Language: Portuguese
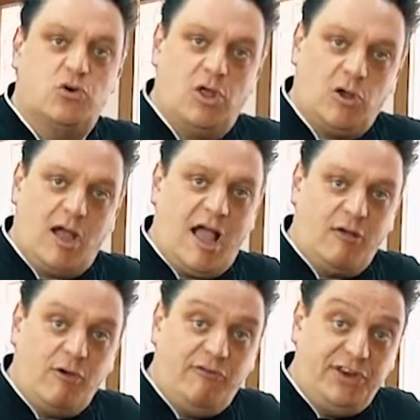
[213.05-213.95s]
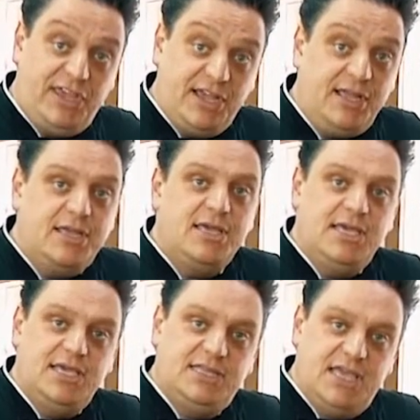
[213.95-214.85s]
Coloca a água fria
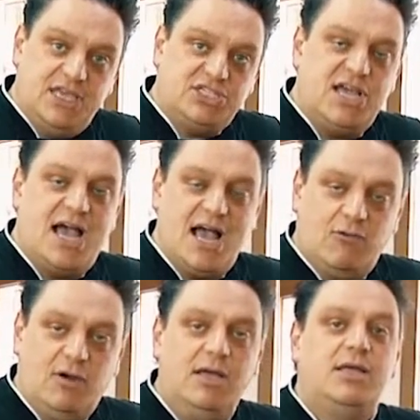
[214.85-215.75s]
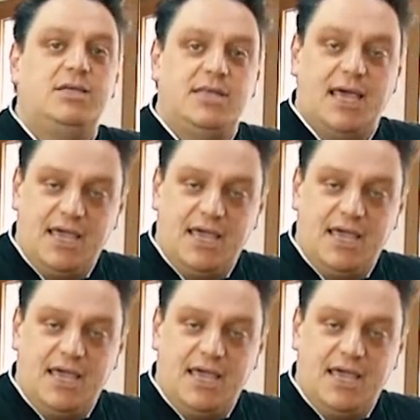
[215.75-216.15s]
e deixa a água né,